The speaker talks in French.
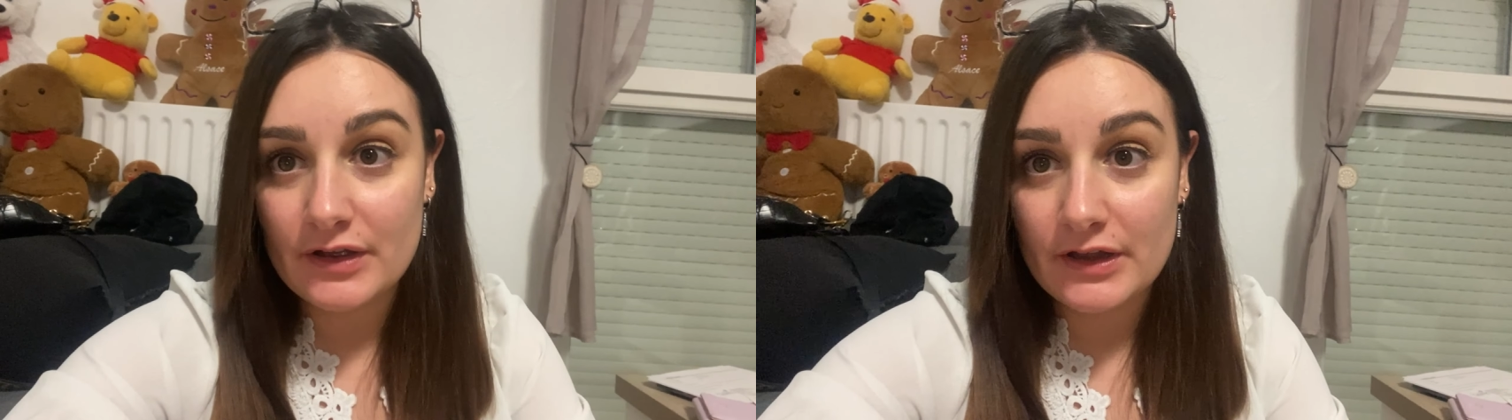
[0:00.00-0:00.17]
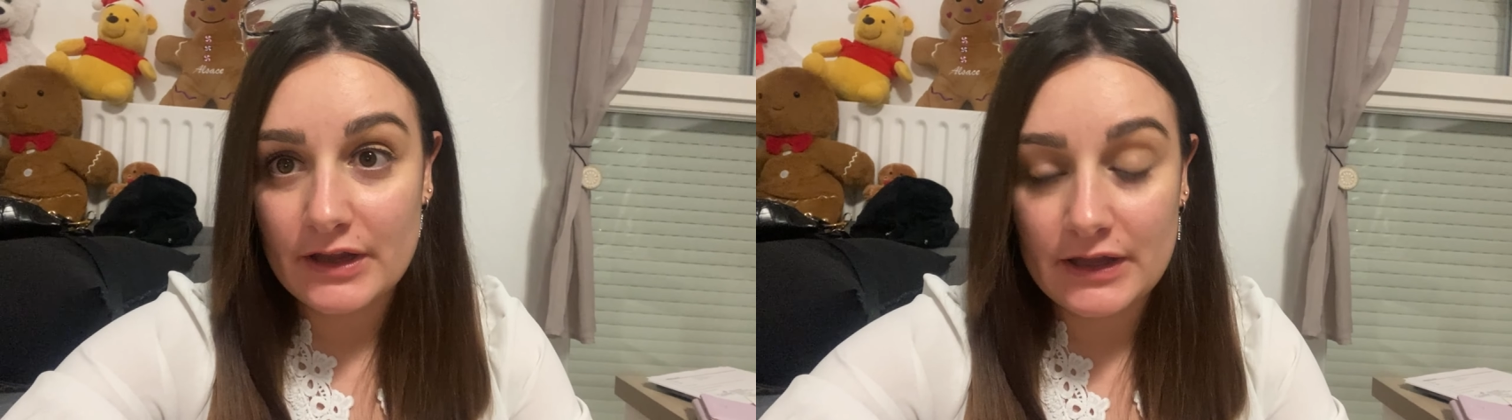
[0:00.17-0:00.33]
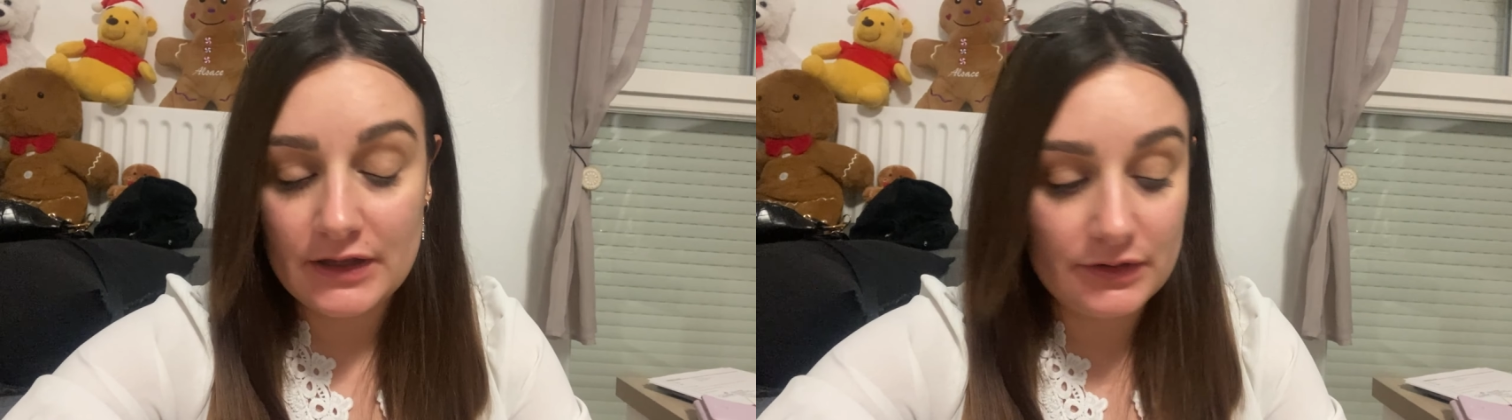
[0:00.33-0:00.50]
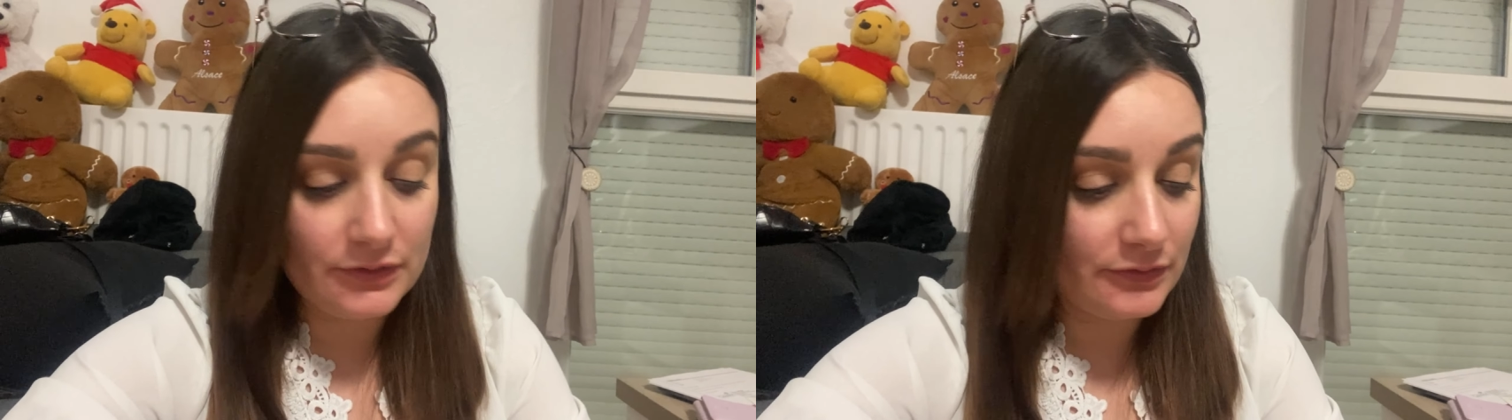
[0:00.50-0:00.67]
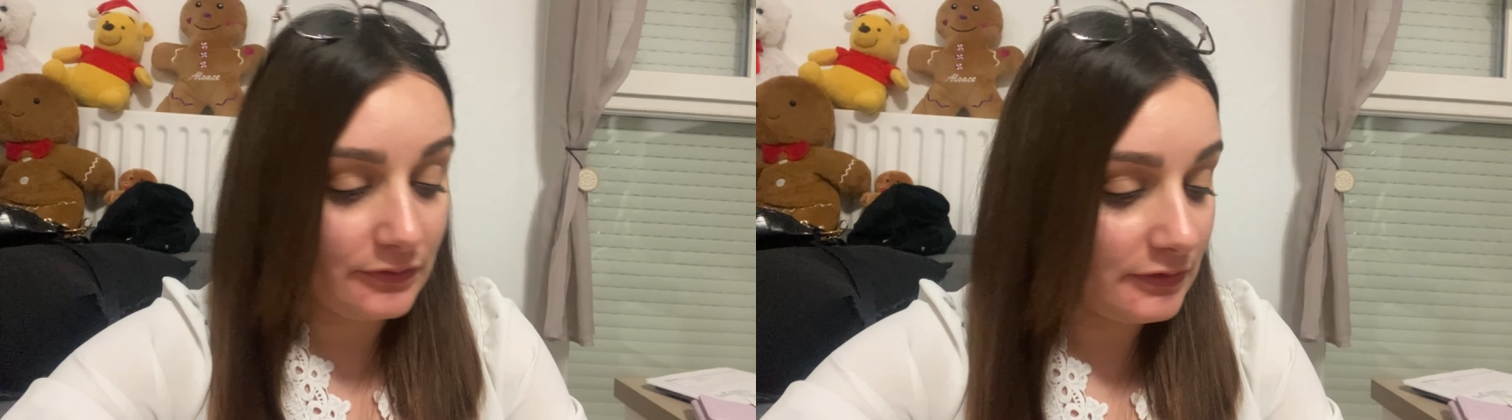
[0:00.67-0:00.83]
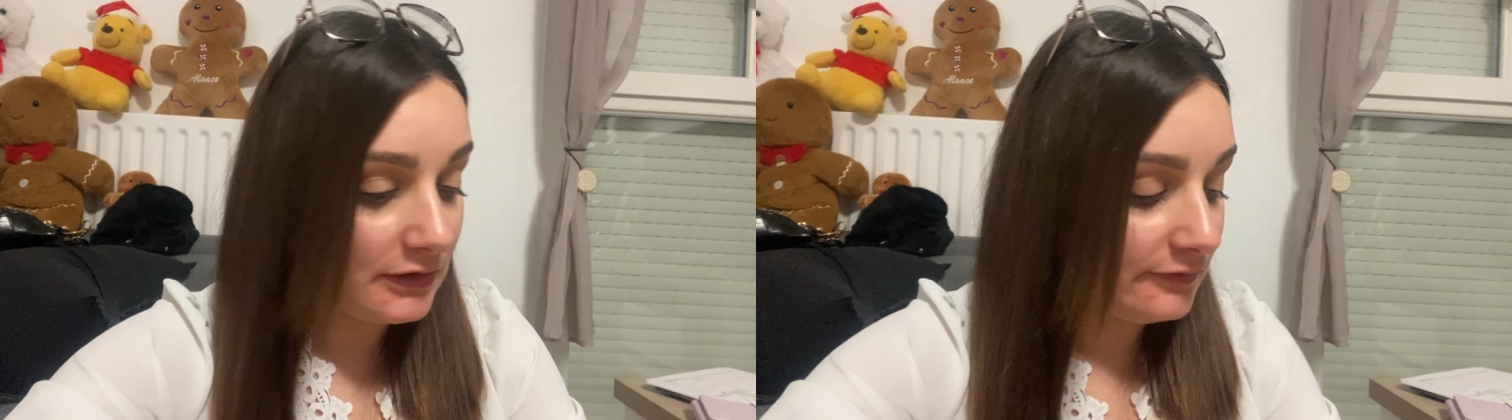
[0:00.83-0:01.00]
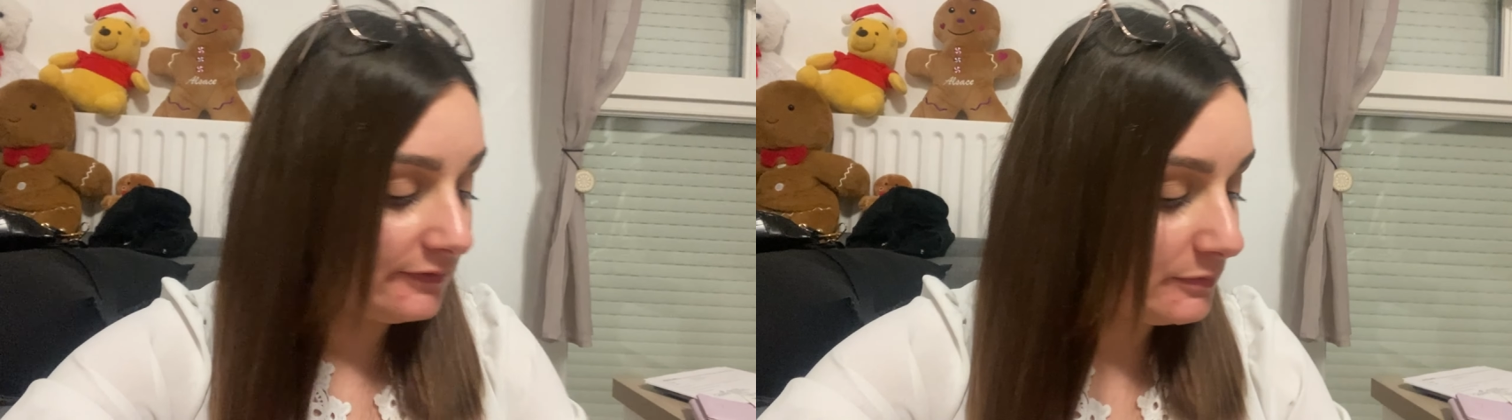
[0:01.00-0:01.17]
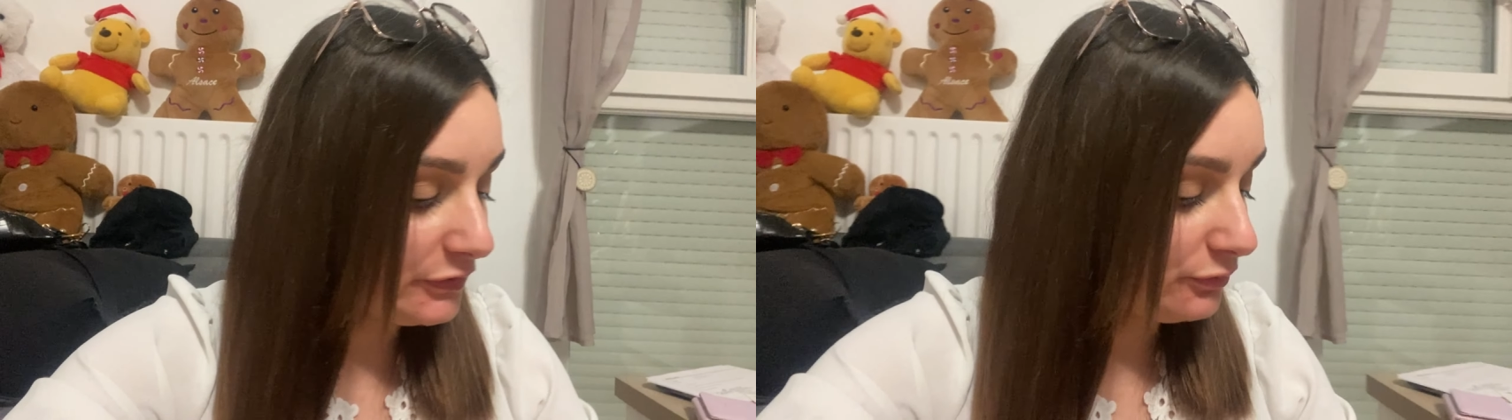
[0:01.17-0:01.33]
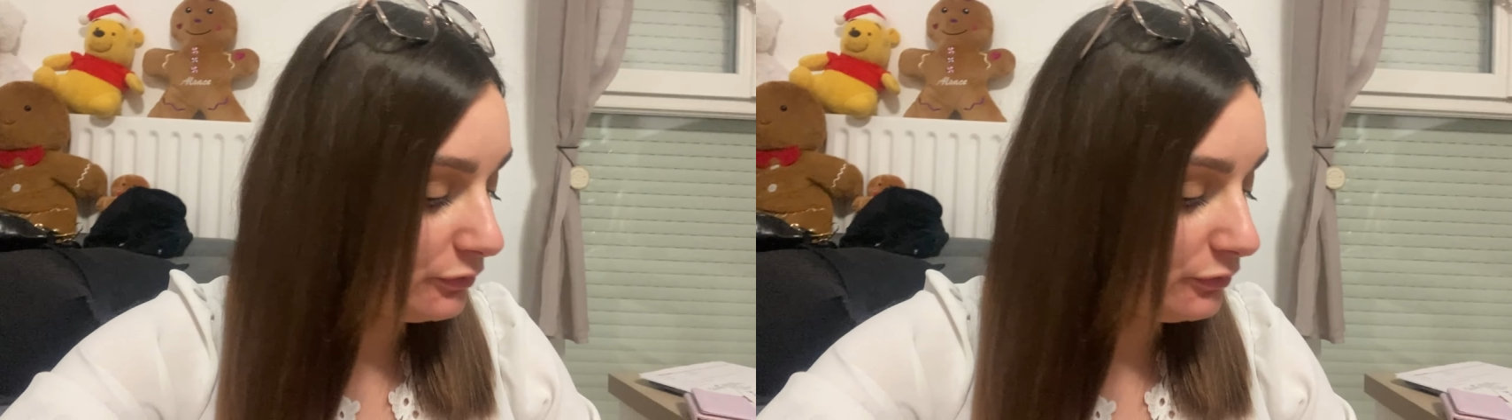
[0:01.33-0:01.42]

avec euh, la famille de